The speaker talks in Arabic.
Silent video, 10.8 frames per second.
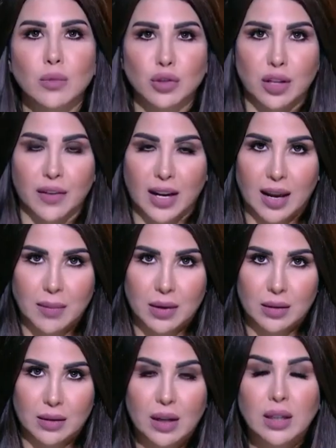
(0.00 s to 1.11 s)
مصطفى كامل
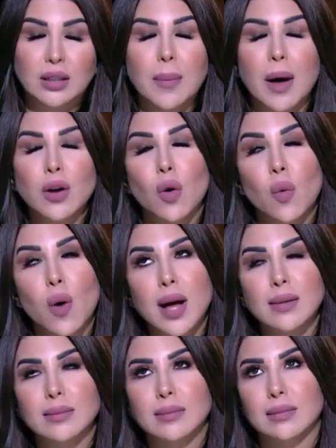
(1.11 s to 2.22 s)
طبعا هو
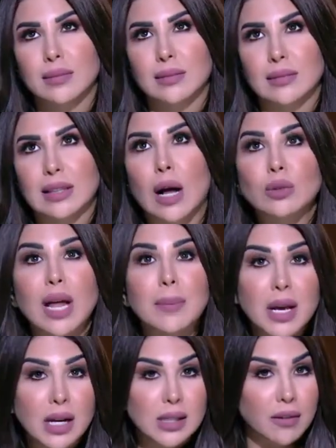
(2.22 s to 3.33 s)
لو ده
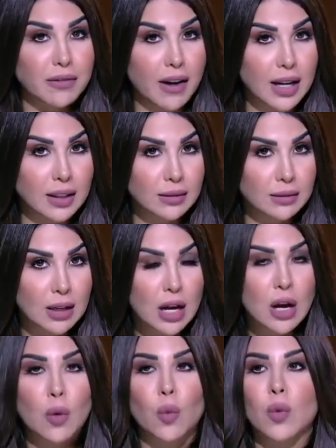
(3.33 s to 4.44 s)
بيحصل فعلا
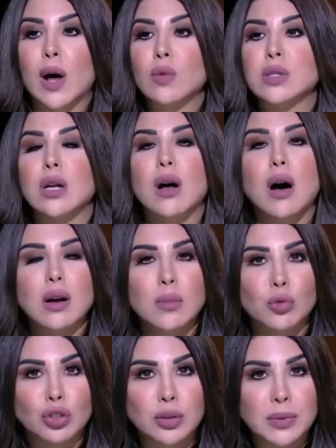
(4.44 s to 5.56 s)
ولو صغار
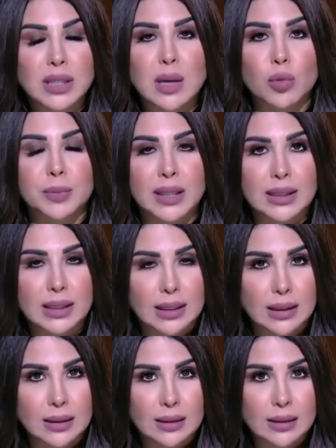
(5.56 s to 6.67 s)
المطربين
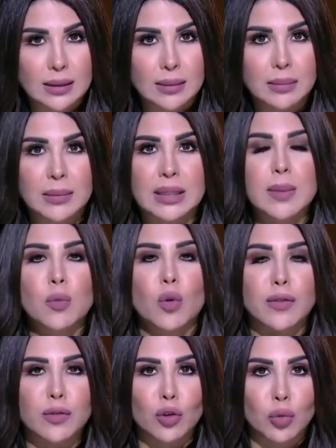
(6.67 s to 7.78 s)
المبتدئين بيتم
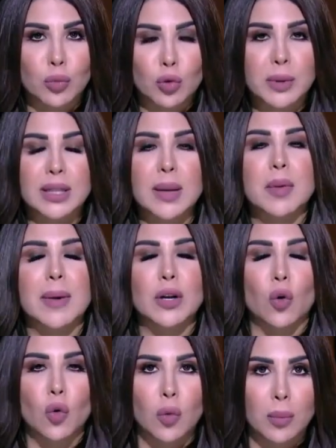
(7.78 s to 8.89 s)
وقفهم وبيتم
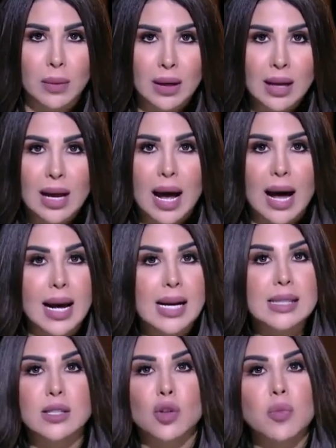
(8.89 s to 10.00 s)
منعهم على
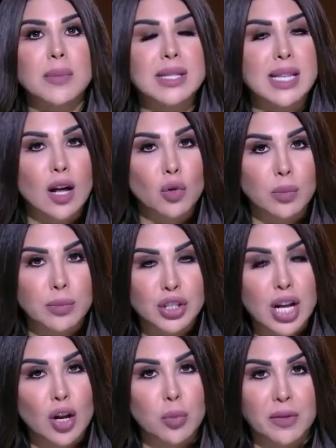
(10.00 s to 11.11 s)
حس ان هم بيشتغلوا
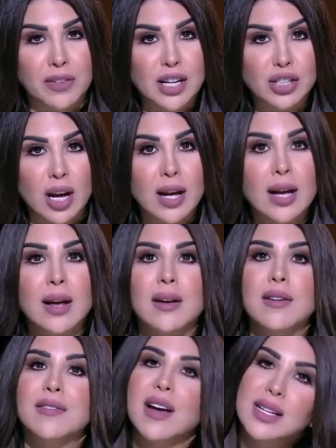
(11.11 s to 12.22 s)
بيشتغلوا بفلاشه
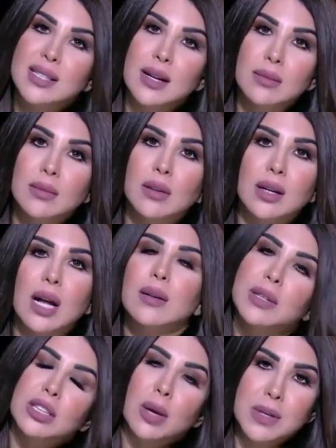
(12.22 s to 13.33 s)
فاذا
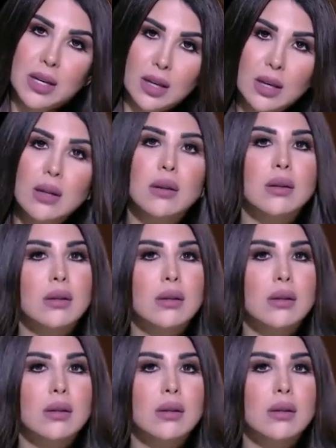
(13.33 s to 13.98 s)
بالطبيعي